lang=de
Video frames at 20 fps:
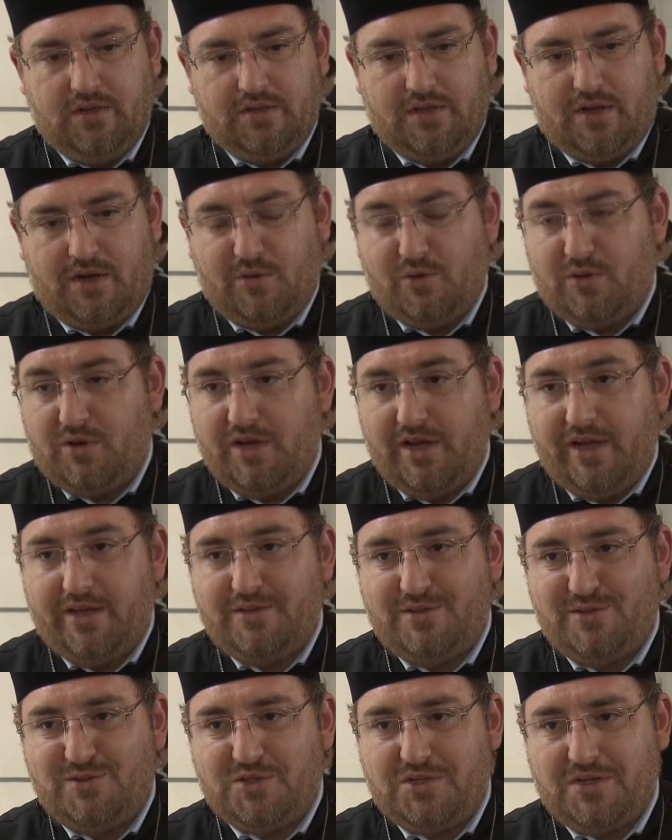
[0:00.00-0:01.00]
der auch
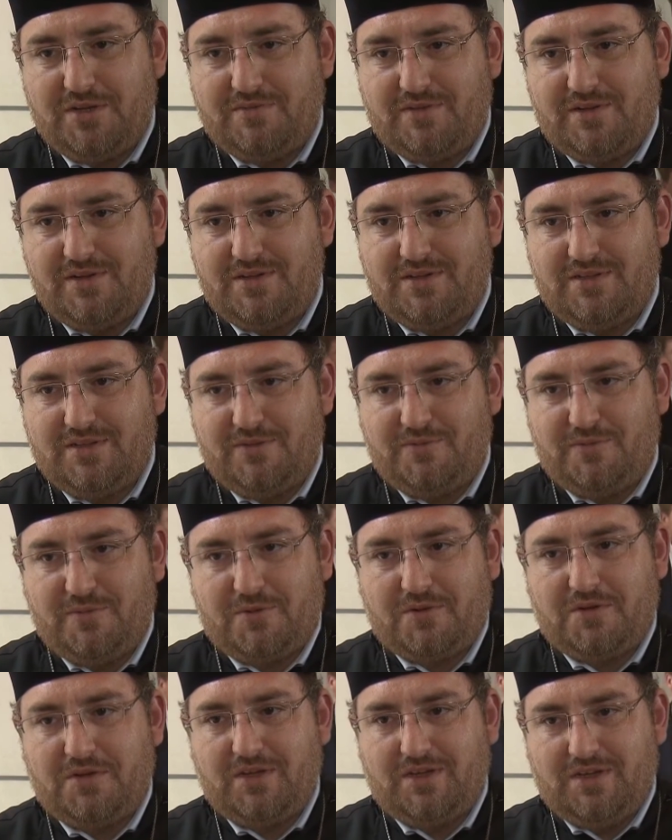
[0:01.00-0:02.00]
leidenschaftlich
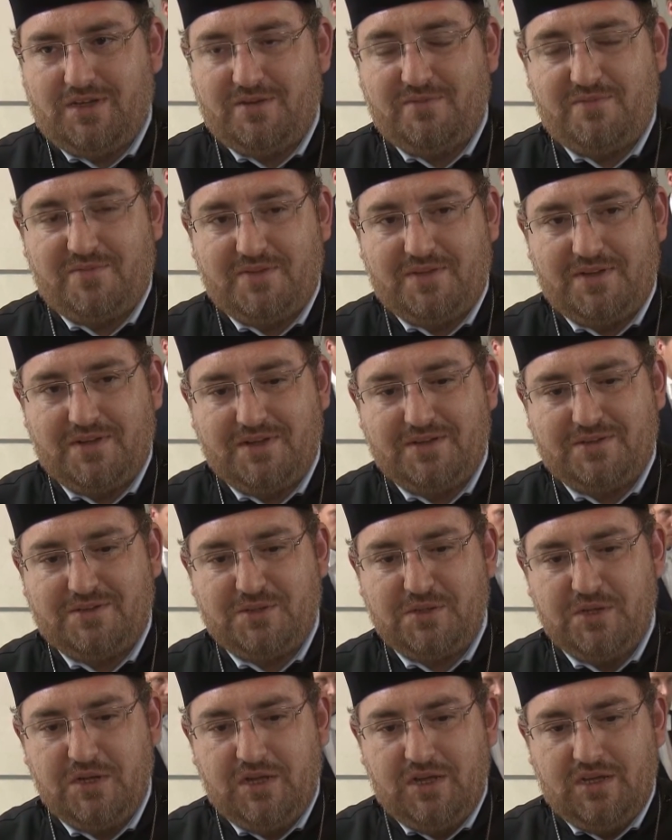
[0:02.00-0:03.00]
dafür gekämpft
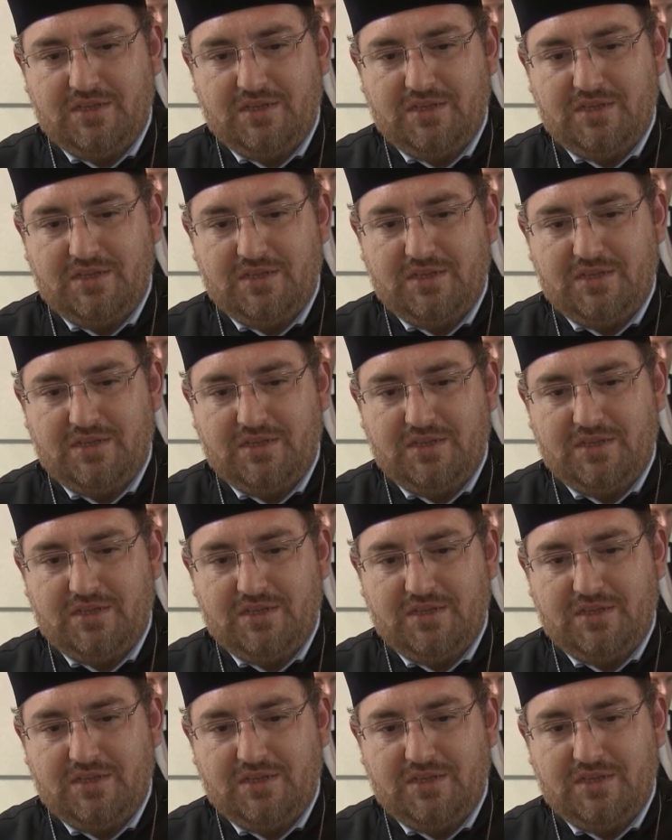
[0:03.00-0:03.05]
hat,